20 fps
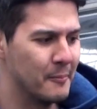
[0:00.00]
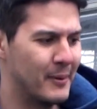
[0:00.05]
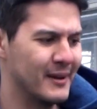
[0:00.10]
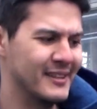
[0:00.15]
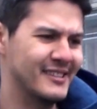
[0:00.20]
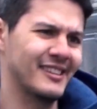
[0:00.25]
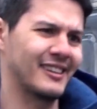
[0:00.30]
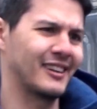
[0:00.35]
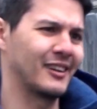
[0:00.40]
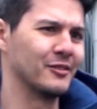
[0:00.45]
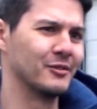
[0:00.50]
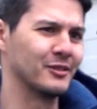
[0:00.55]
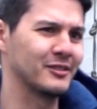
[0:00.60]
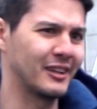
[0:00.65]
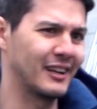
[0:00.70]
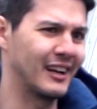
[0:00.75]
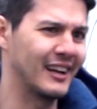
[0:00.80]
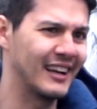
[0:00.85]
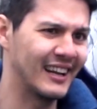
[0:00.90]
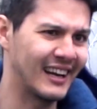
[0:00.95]
Pensa che non
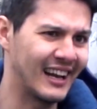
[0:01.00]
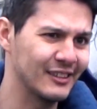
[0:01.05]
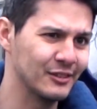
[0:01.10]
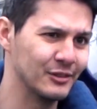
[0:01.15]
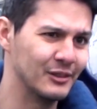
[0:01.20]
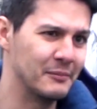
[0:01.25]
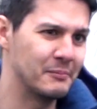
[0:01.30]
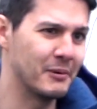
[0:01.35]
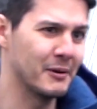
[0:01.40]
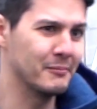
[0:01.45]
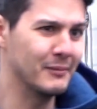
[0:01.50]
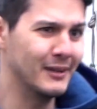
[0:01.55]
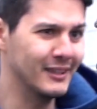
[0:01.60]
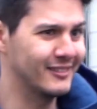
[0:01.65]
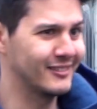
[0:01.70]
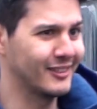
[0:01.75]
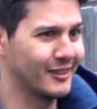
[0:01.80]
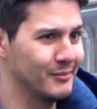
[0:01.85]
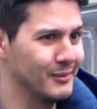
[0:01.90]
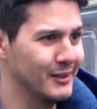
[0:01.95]
sarei in grado di
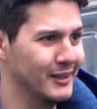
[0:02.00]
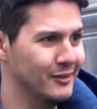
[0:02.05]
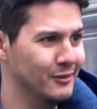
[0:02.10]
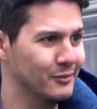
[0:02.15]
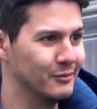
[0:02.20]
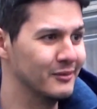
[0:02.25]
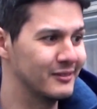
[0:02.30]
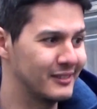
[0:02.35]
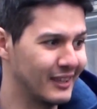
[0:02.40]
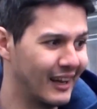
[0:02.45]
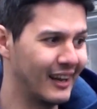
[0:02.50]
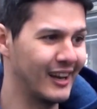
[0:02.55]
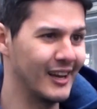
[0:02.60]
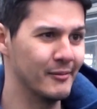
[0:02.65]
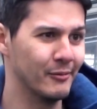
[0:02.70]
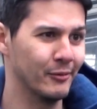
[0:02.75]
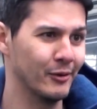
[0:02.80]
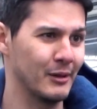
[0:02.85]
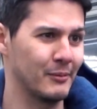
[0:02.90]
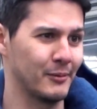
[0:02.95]
permettermi un tè al
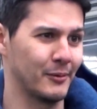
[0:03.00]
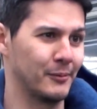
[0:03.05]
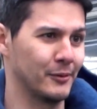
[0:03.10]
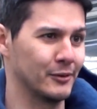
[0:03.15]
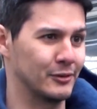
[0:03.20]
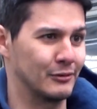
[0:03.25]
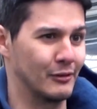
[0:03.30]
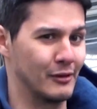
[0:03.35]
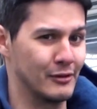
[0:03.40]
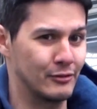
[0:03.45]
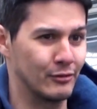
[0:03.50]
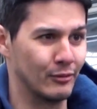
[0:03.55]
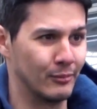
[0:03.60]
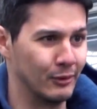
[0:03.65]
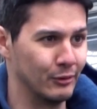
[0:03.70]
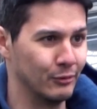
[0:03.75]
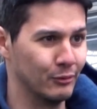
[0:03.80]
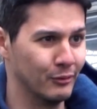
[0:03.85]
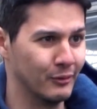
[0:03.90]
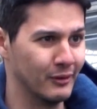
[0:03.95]
limone proposto dal suo
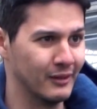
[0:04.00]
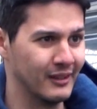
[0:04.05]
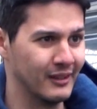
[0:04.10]
menù.